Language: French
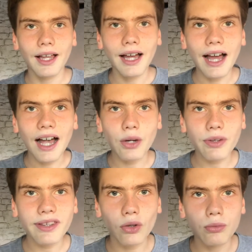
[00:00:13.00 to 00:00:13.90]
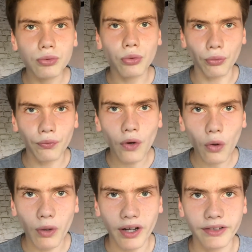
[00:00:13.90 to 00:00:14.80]
À quoi sert le bouton
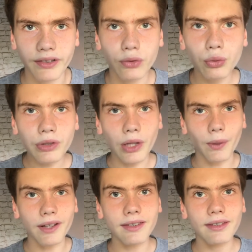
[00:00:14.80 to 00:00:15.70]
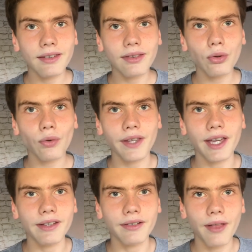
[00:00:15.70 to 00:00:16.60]
Forward tout à droite sur
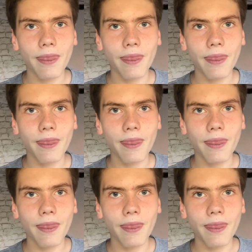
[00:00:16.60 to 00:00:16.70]
VN